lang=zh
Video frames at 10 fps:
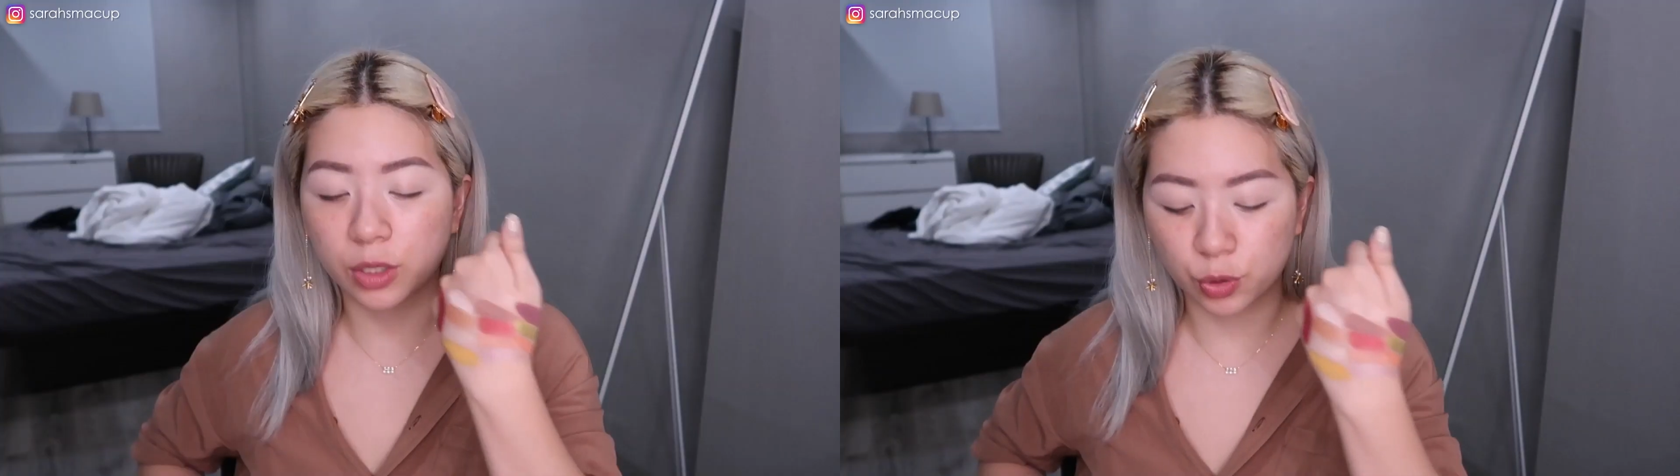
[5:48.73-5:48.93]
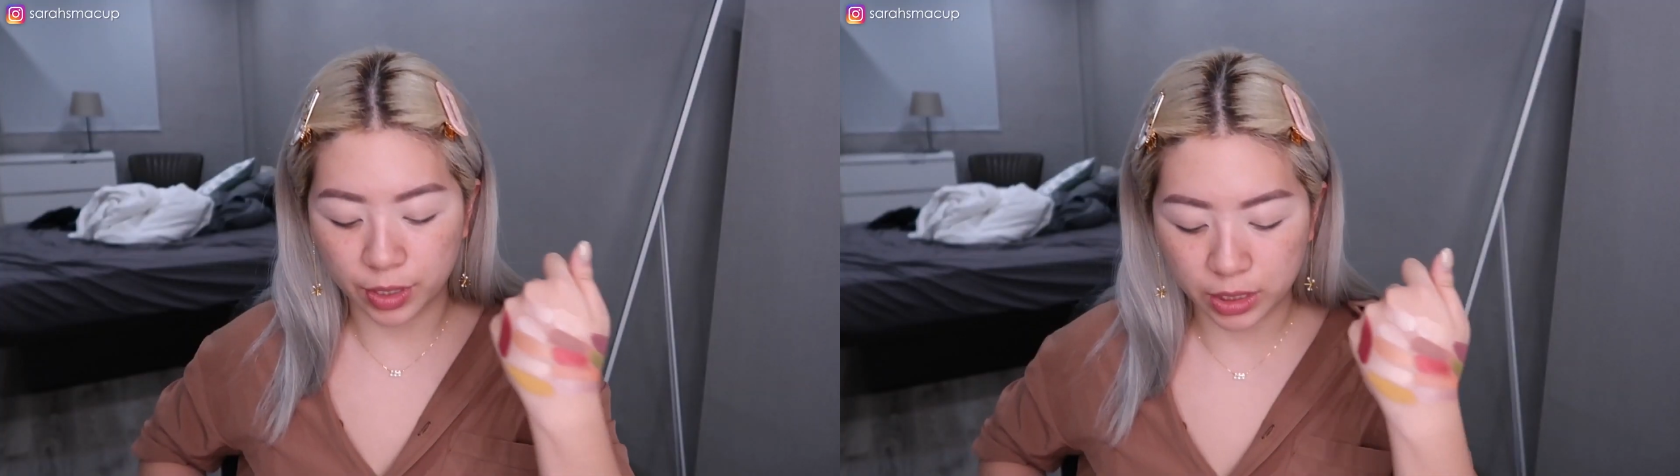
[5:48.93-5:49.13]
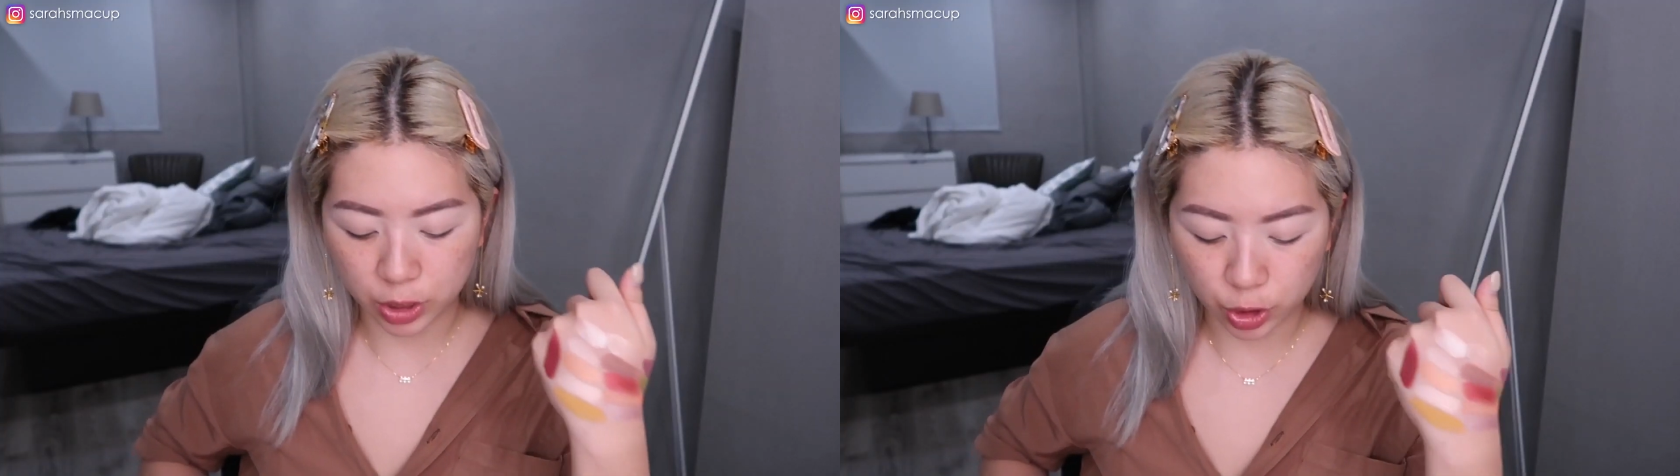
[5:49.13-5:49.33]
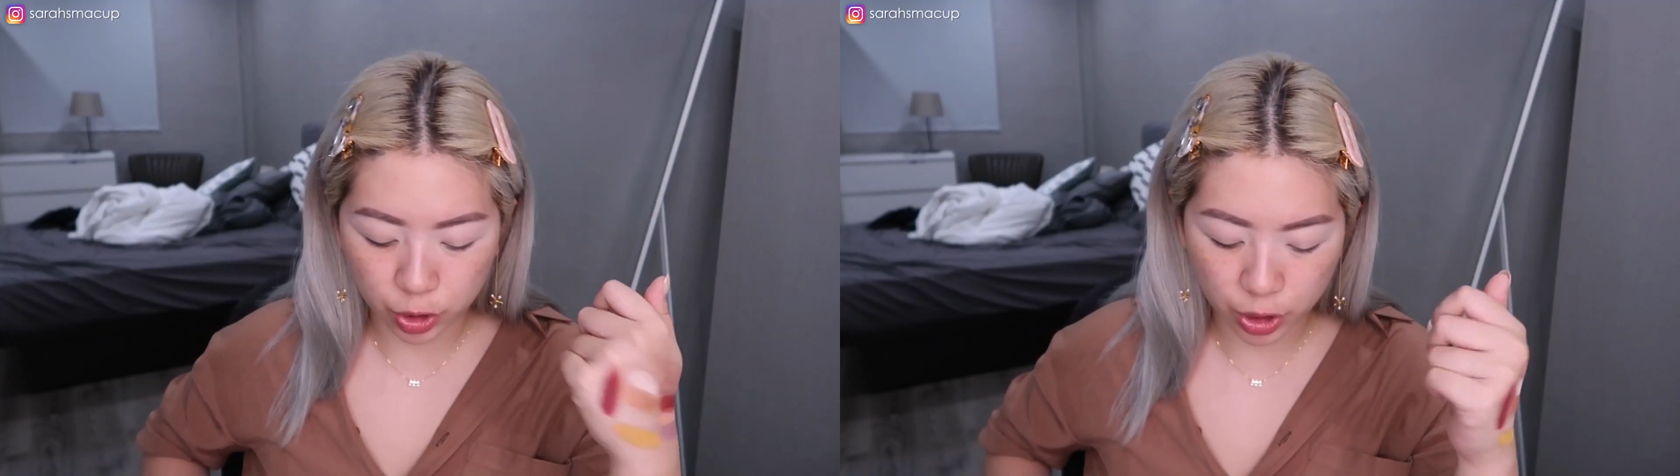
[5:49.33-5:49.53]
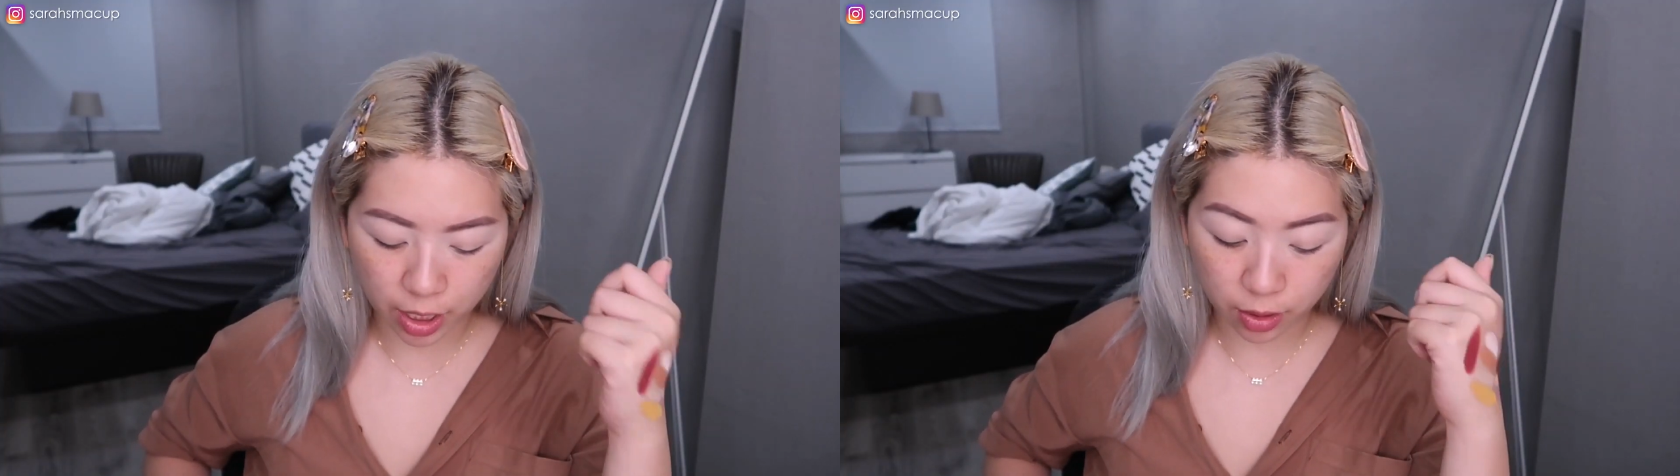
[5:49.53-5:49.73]
的 transition
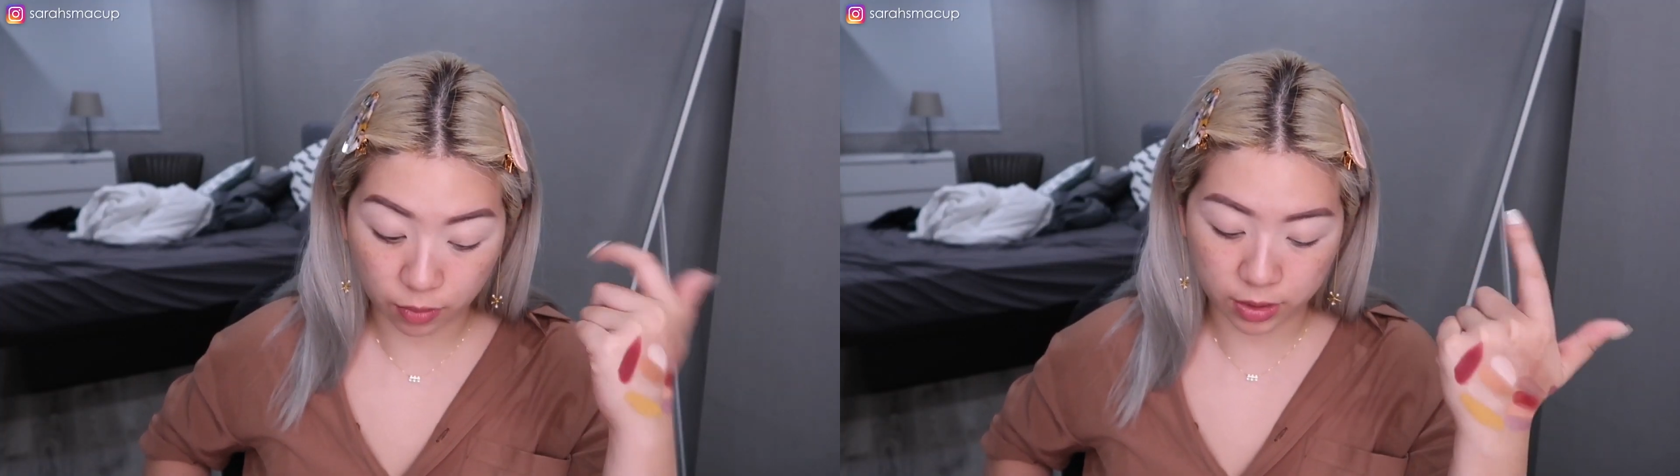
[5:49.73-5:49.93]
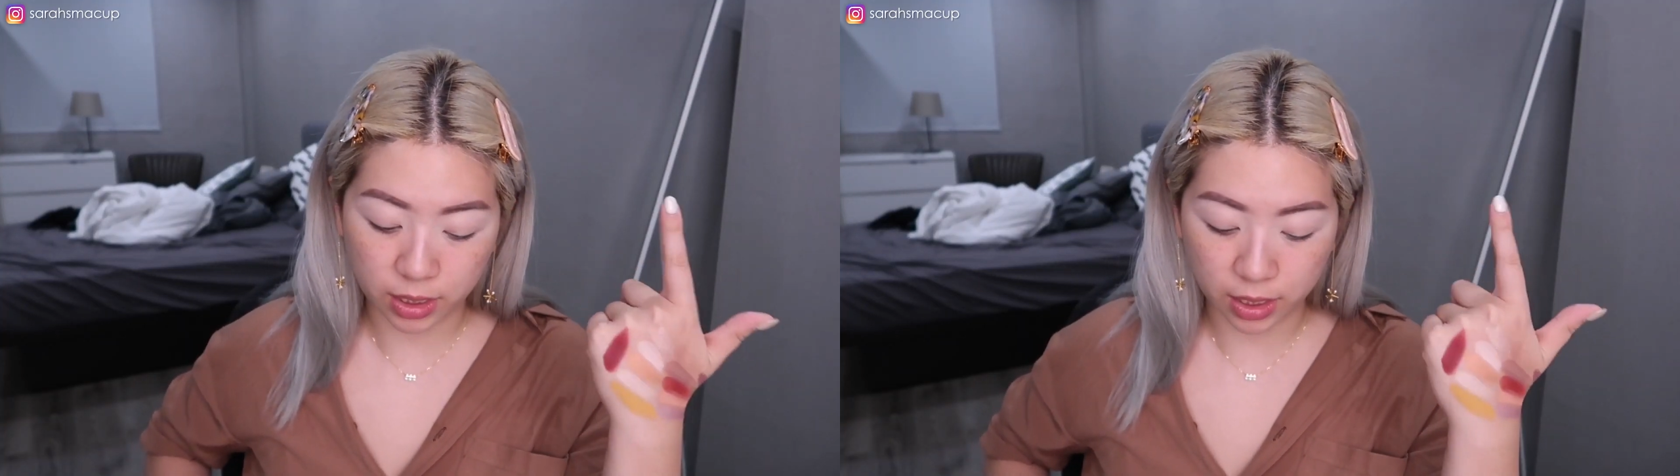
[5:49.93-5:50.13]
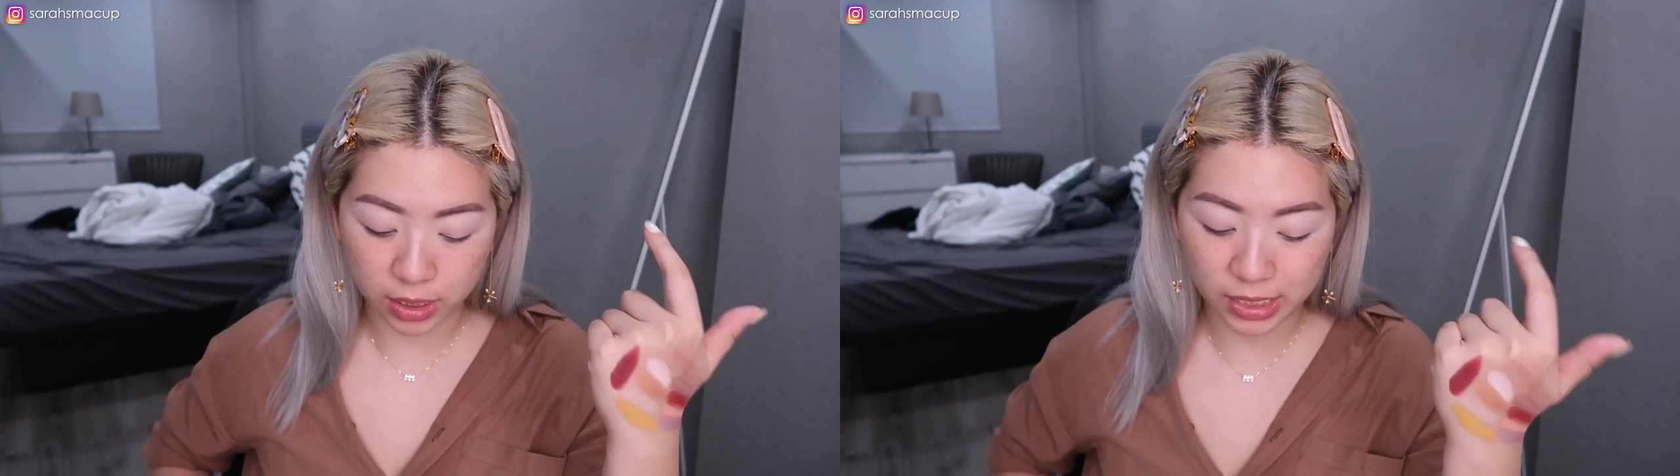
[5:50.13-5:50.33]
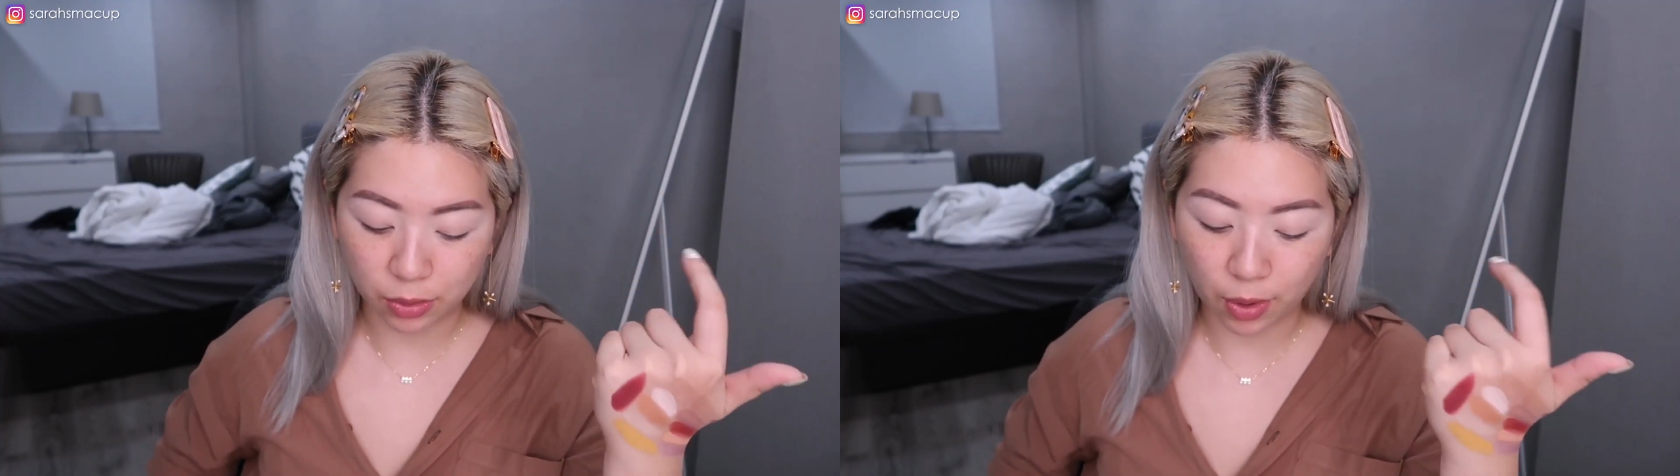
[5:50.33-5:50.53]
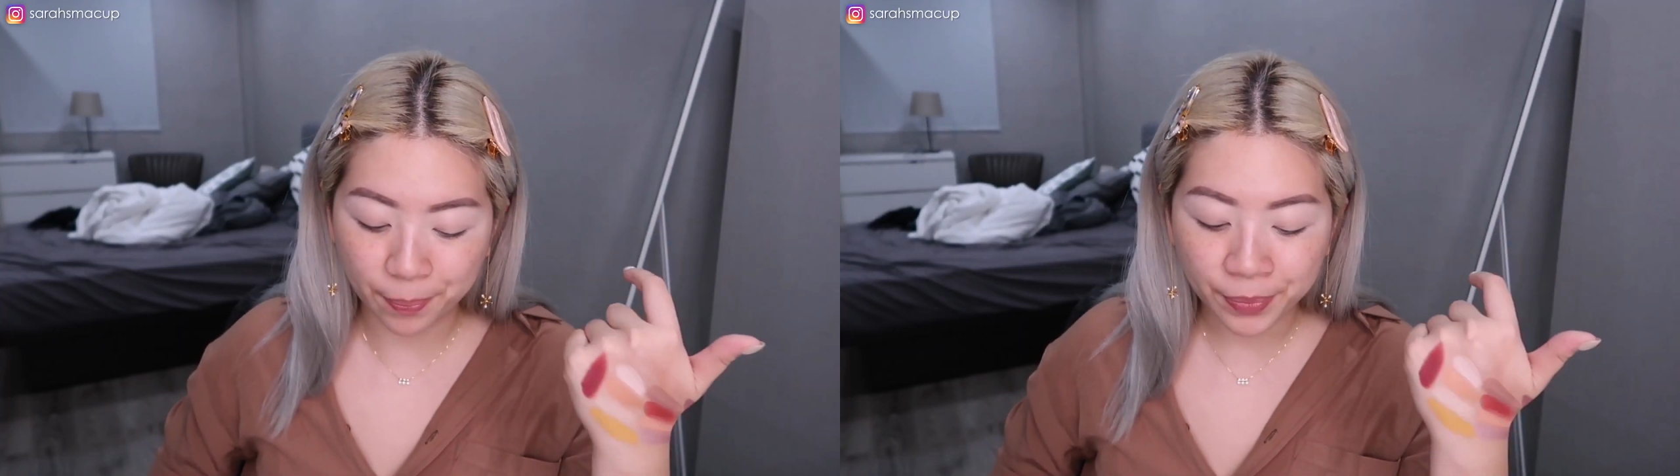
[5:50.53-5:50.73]
shade，我自己很喜
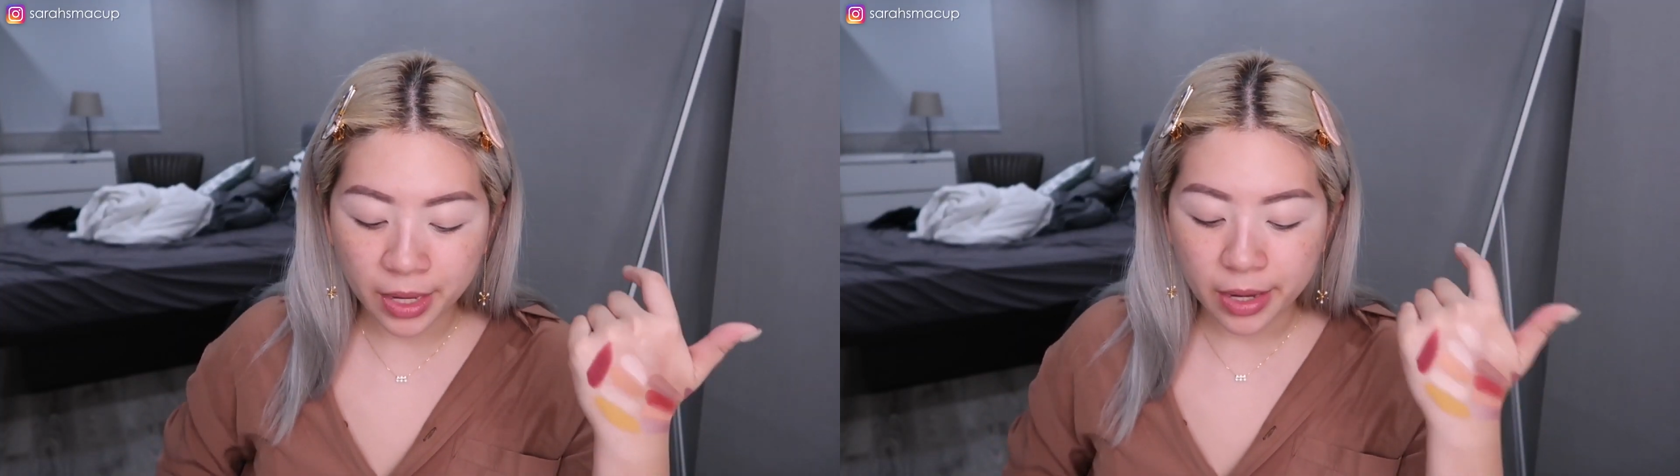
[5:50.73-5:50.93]
欢。